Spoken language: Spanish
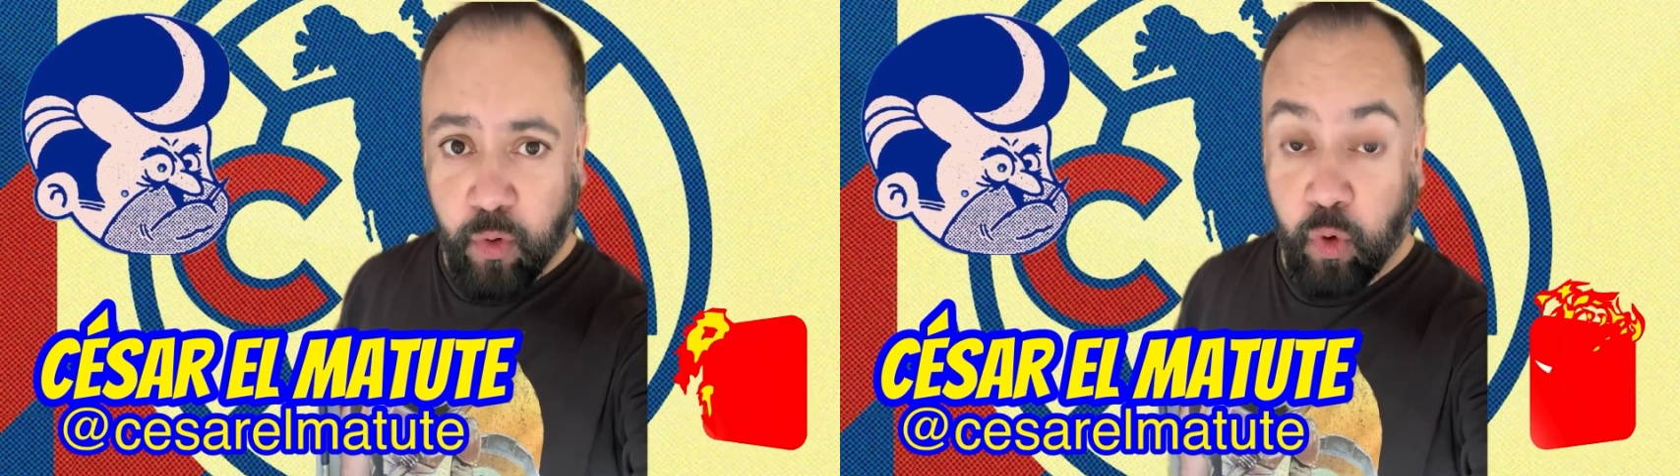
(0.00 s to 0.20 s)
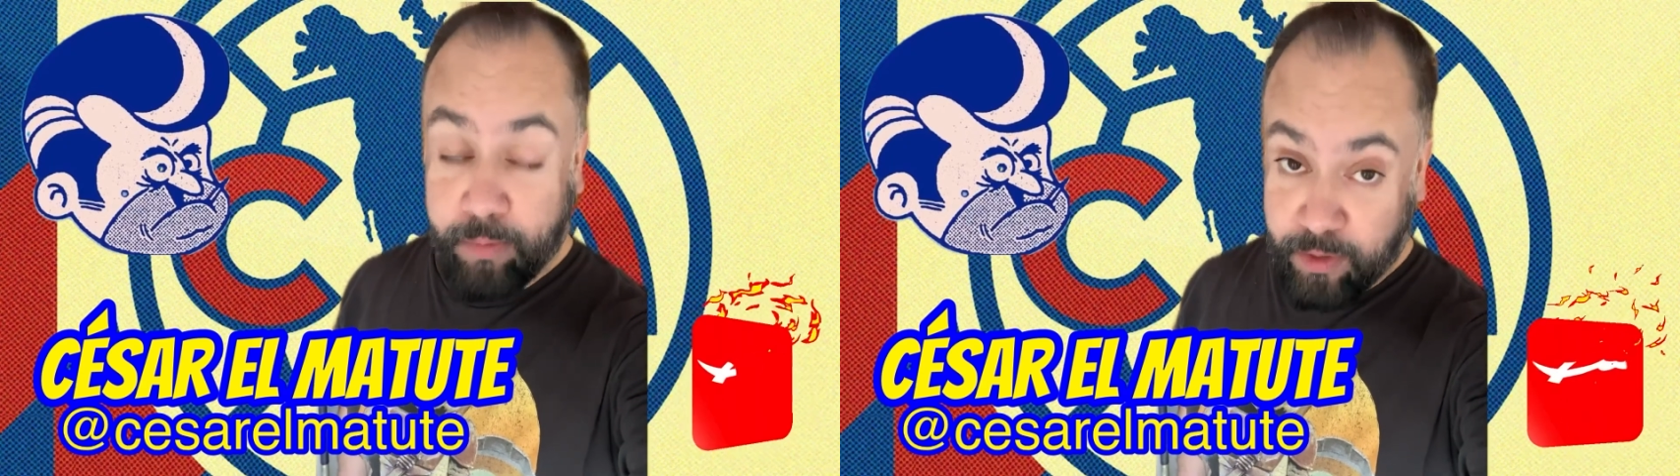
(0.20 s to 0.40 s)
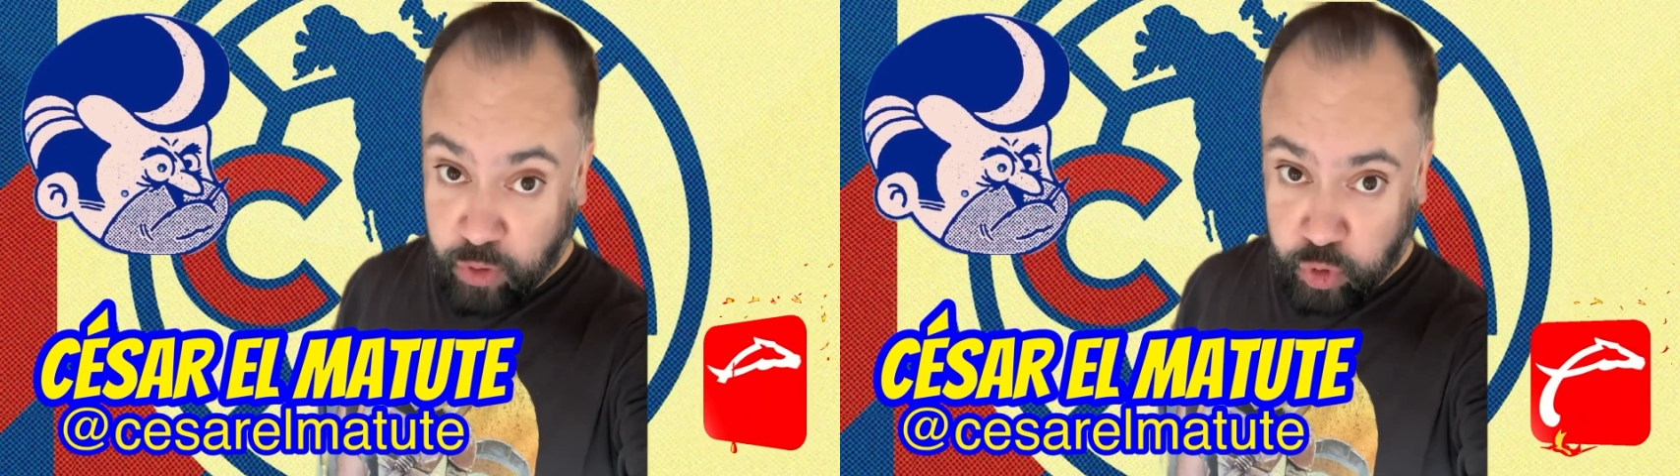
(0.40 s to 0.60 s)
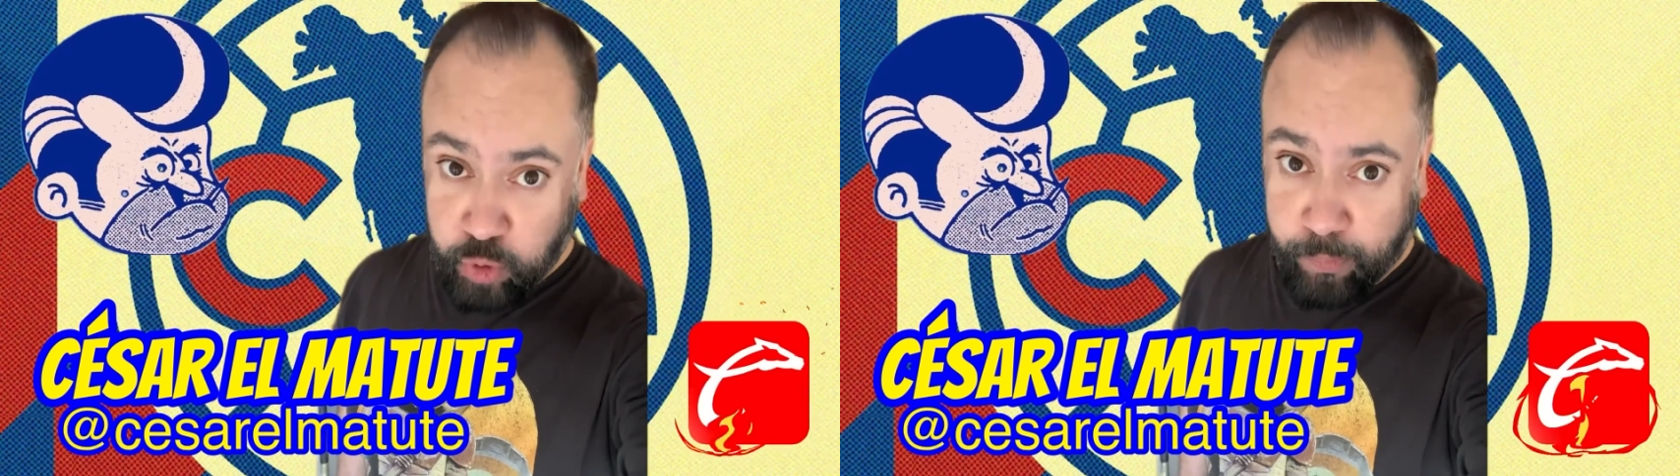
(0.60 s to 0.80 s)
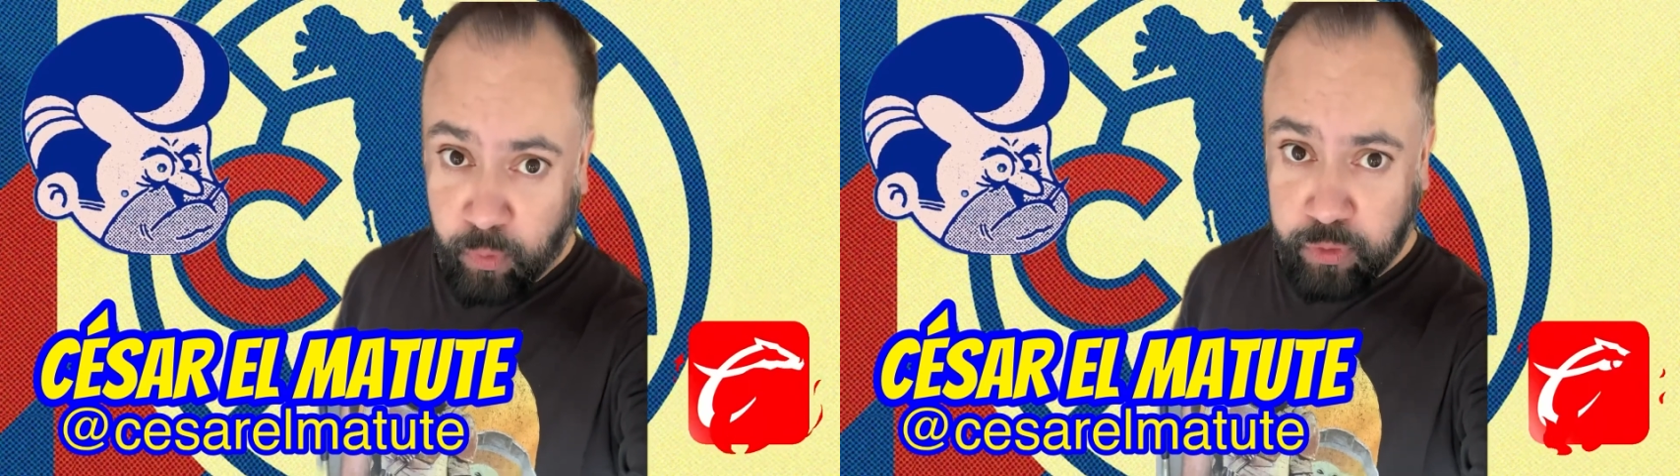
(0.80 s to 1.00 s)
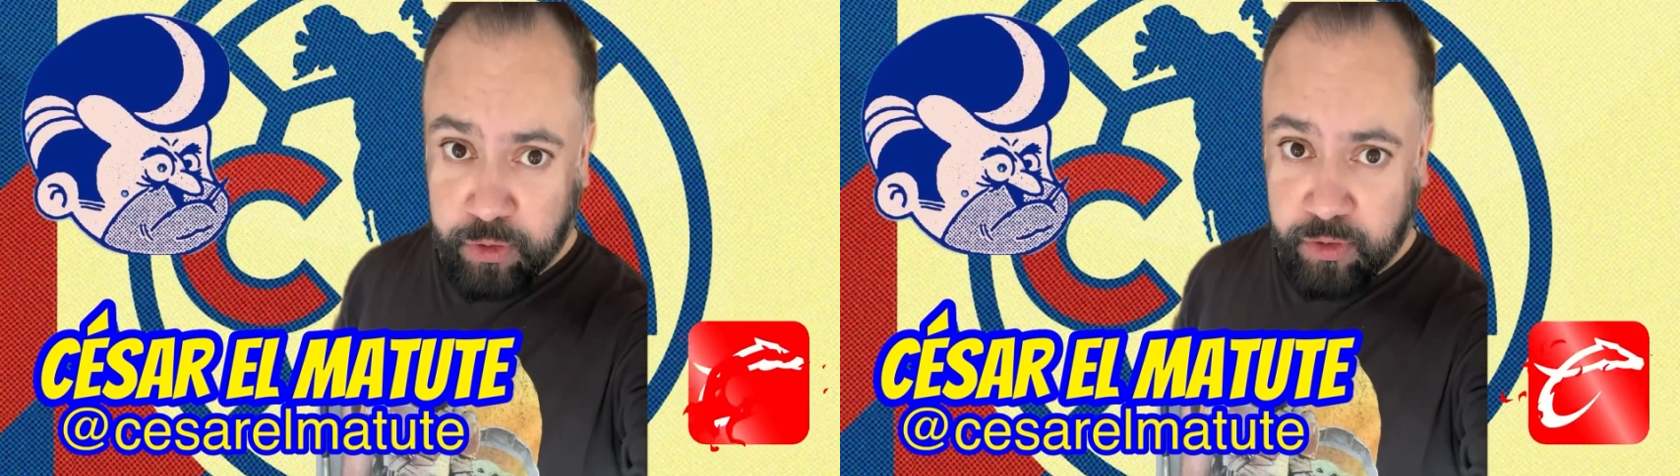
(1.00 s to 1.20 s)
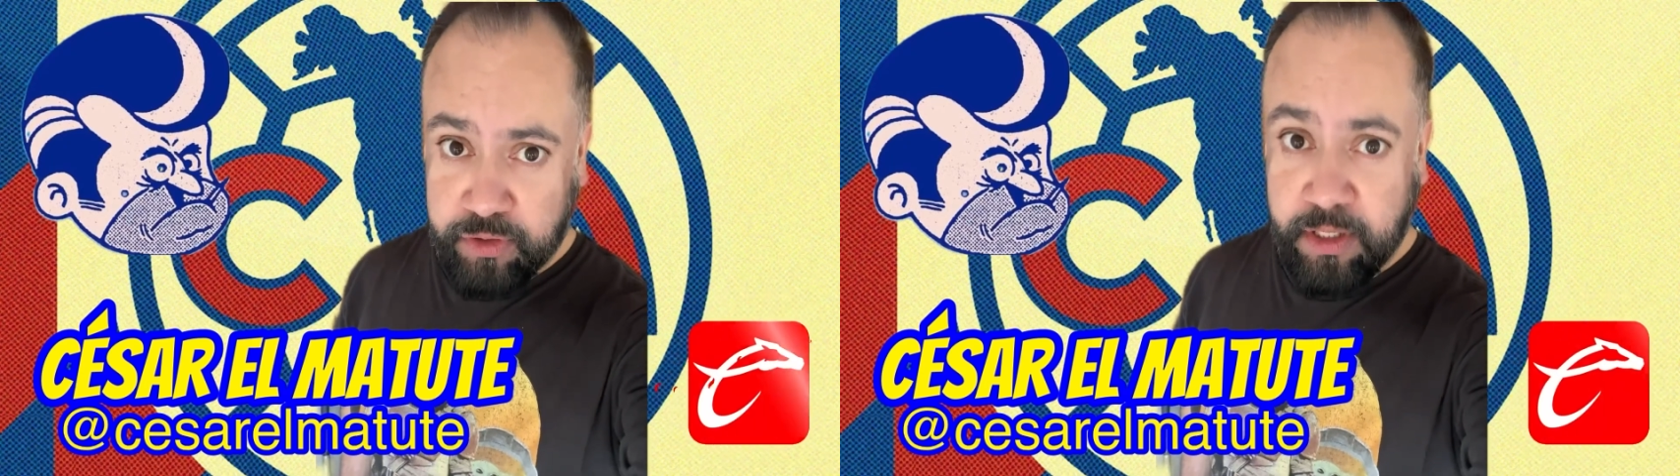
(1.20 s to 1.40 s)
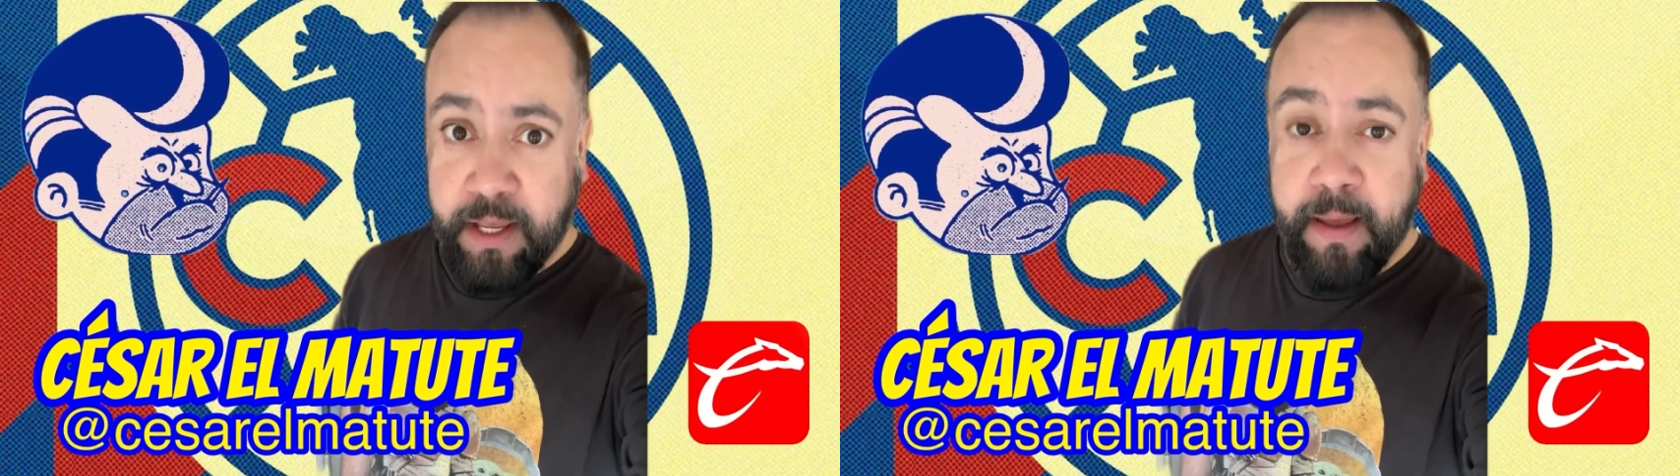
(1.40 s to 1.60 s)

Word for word: con 28 puntos,